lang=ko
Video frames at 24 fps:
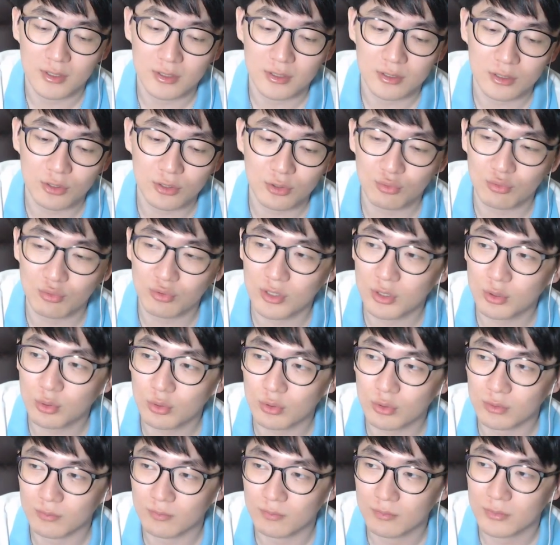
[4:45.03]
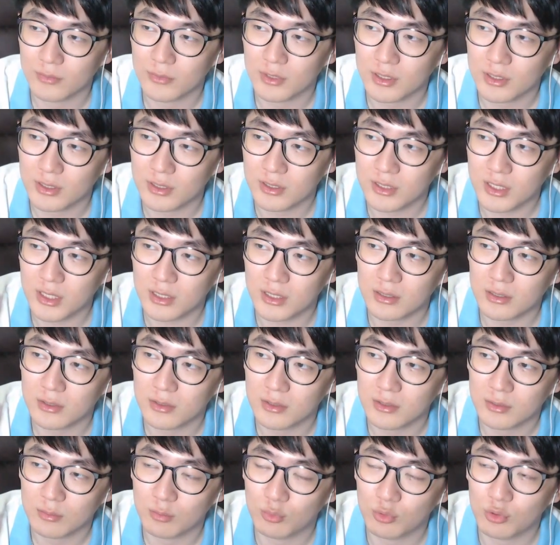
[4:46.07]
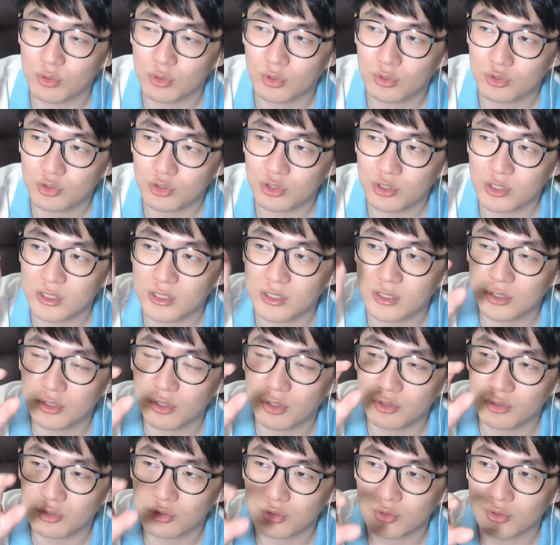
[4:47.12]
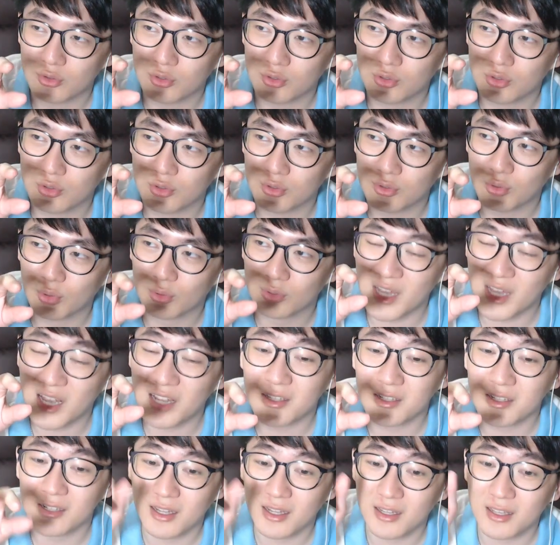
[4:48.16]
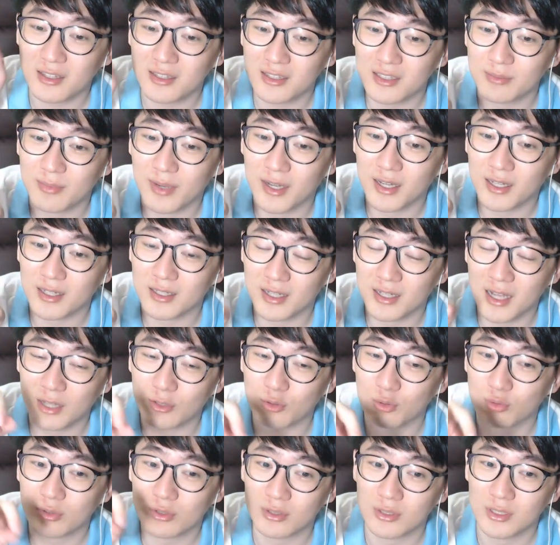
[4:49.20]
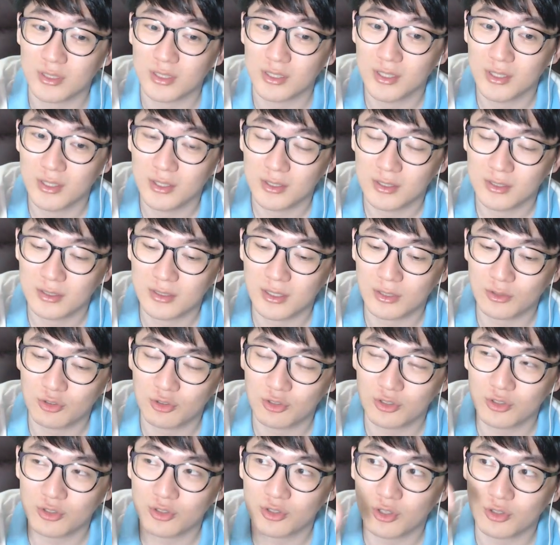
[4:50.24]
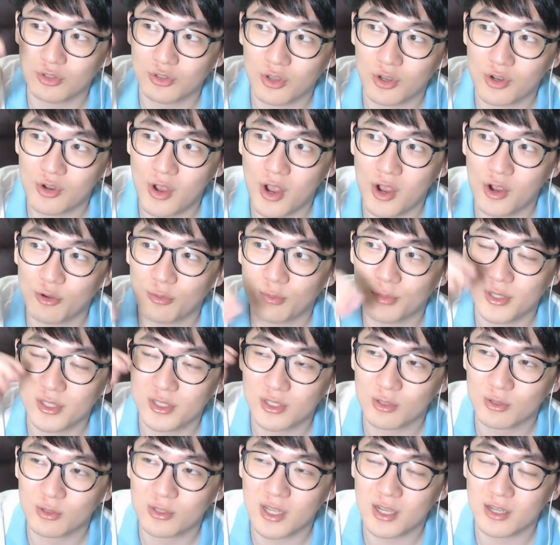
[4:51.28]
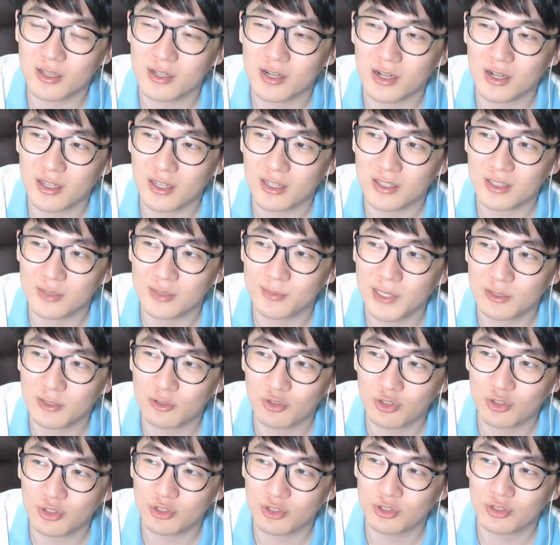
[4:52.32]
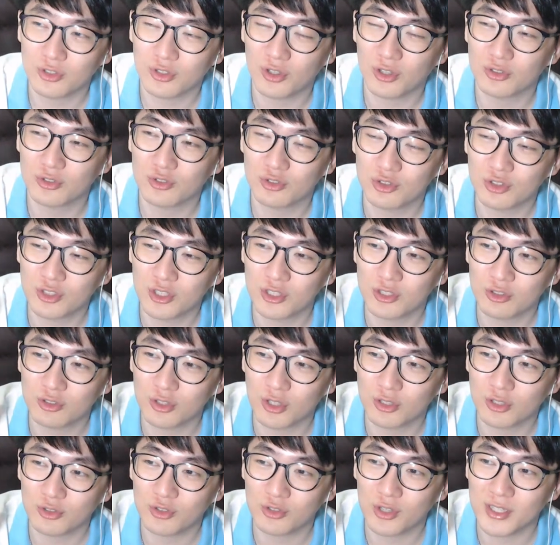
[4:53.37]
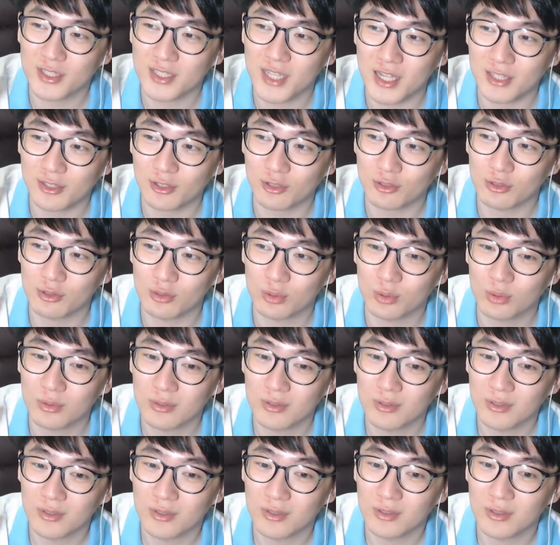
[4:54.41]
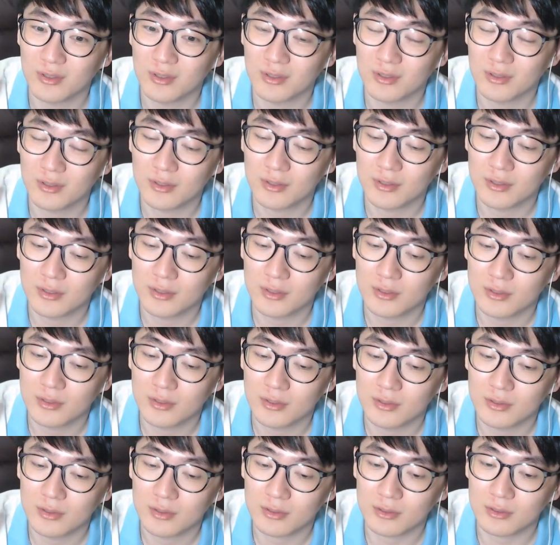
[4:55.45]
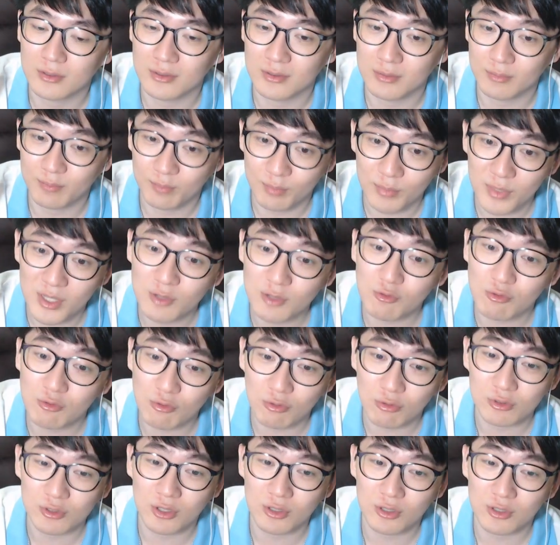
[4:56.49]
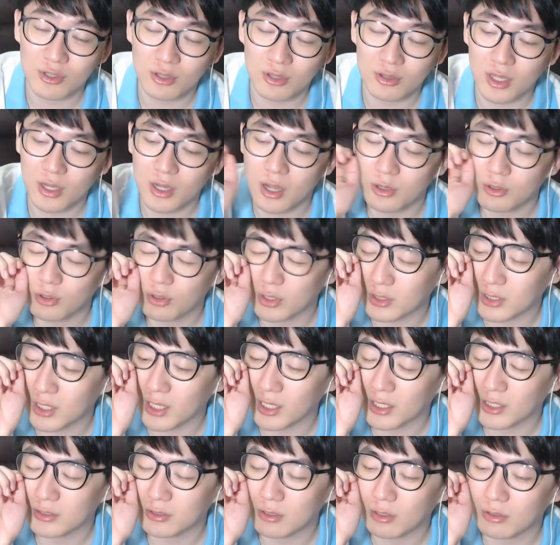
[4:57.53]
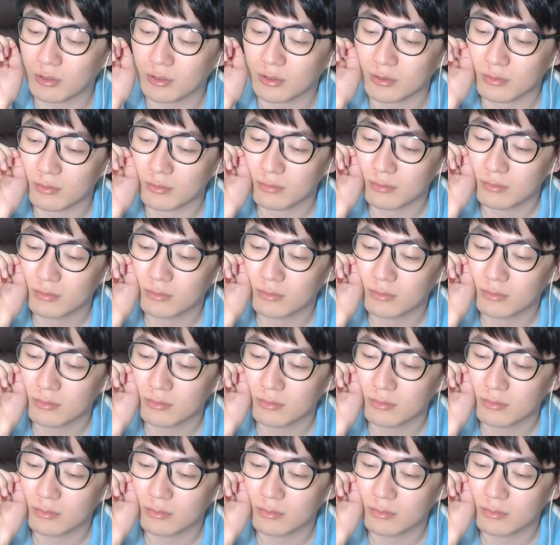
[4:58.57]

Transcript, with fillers: 그리고 우리도 이제 물론 추신수 선수도 상의를 했겠지만 가족들이 이제 추신수 선수하고 하우미스도 상의를 했겠지만 추신수, 추신수 선수의 자녀들도 그 미국 국적을 선택한 거에 대해서